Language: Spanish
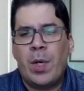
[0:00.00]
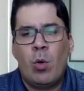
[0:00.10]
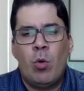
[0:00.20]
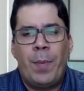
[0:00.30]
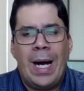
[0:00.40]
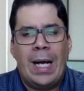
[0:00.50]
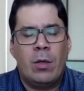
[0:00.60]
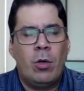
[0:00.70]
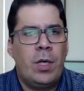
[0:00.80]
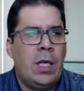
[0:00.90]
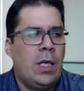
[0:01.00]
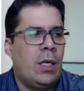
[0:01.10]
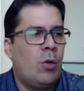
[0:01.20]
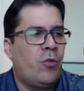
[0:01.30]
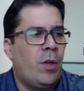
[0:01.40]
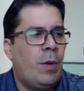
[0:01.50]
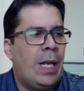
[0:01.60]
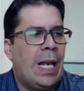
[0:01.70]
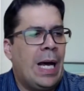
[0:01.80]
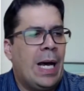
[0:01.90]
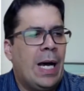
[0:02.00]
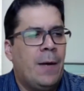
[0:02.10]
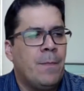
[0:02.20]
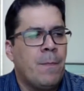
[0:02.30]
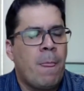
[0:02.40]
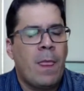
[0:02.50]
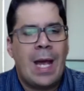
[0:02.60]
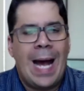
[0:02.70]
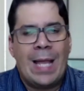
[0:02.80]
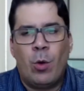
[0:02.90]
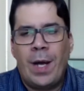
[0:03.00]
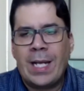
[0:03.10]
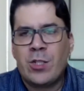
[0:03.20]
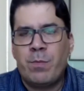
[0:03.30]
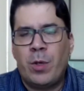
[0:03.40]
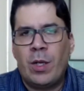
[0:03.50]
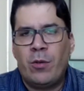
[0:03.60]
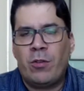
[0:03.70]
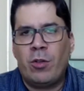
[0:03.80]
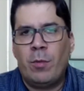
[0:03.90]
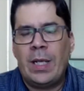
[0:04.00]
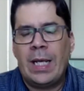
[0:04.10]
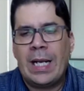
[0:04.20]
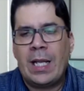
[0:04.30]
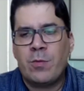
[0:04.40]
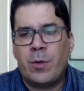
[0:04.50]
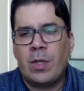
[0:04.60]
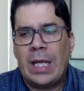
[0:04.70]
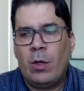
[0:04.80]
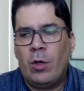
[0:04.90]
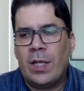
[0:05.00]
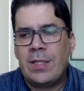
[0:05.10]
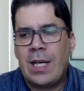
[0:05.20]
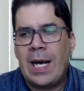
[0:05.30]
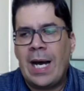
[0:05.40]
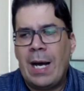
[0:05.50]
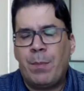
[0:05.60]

preocupado e inclusive la ADOEXPO, Asociación Dominicana de Exportadores, se ha